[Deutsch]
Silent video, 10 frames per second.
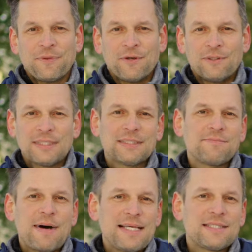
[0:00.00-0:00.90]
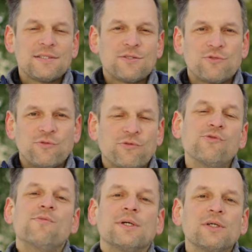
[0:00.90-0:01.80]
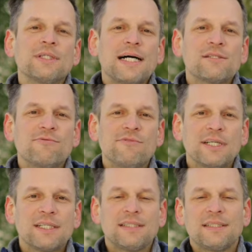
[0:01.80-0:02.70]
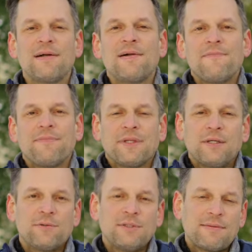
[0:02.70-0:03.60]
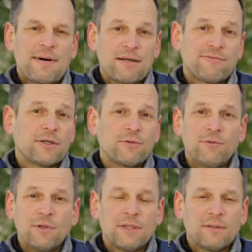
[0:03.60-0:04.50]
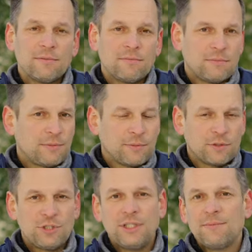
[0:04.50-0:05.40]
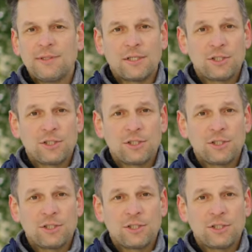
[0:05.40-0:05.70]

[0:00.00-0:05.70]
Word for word: Und das ist meistens zu früh. Man sollte also wirklich den Hund am Anfang nur mit dem Geschirr, mit einer